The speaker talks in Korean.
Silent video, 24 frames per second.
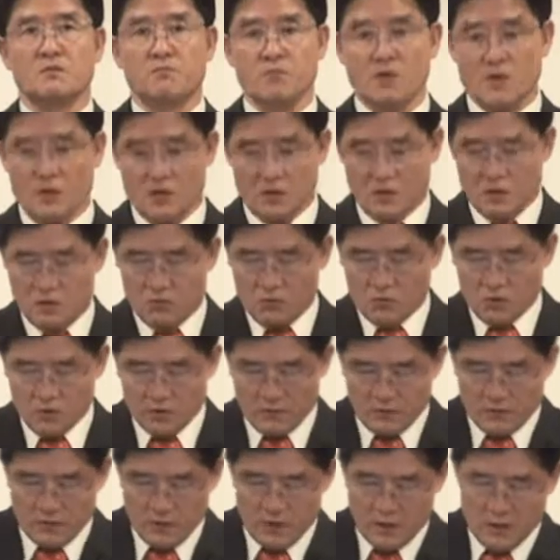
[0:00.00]
배의
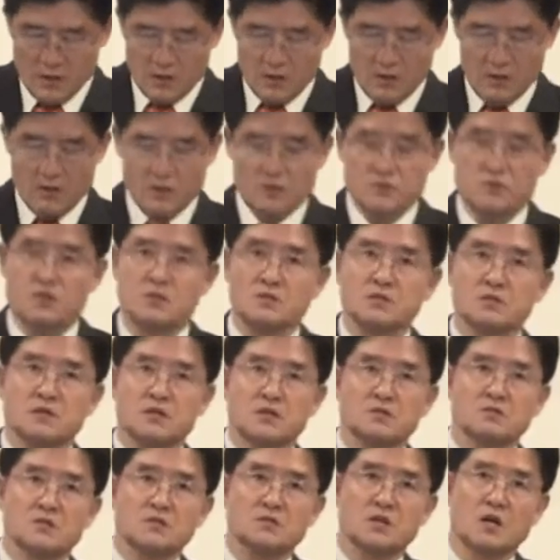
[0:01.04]
거물은
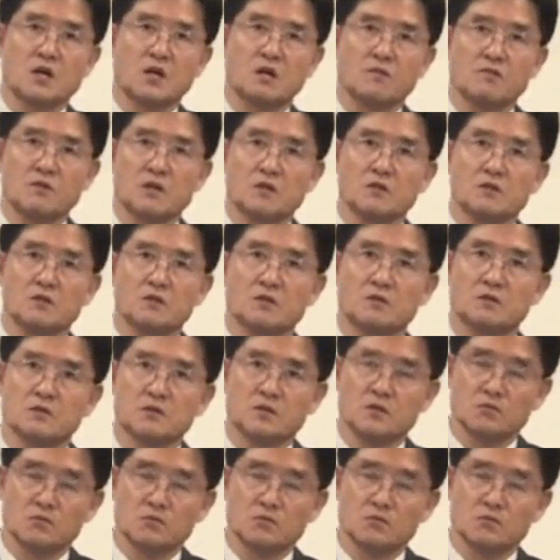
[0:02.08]
세상에서 사람 낚는